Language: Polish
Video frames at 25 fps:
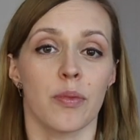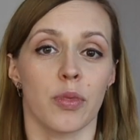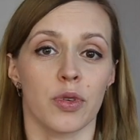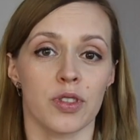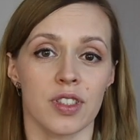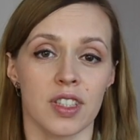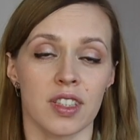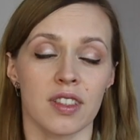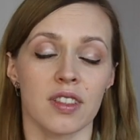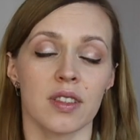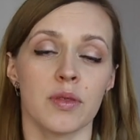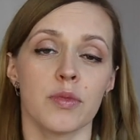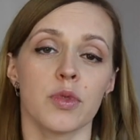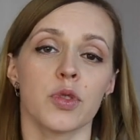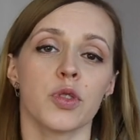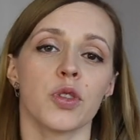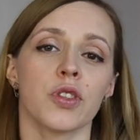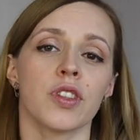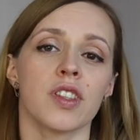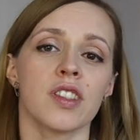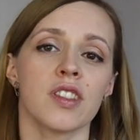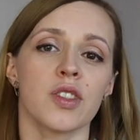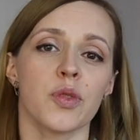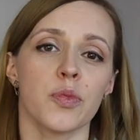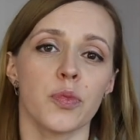Poza tym
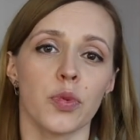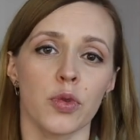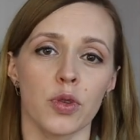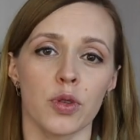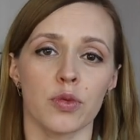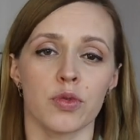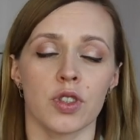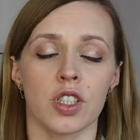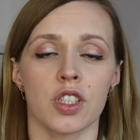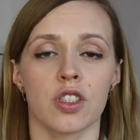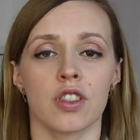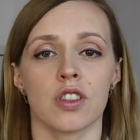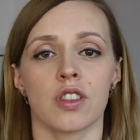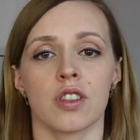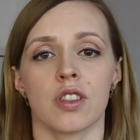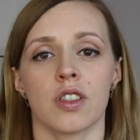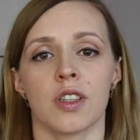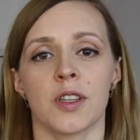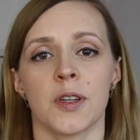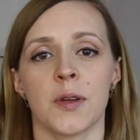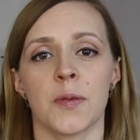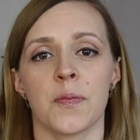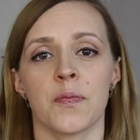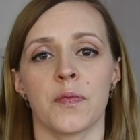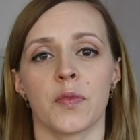no, następują też
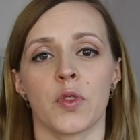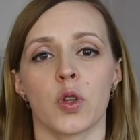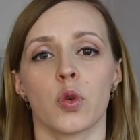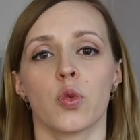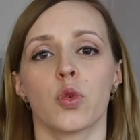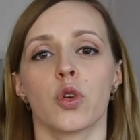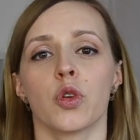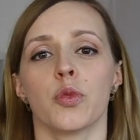um,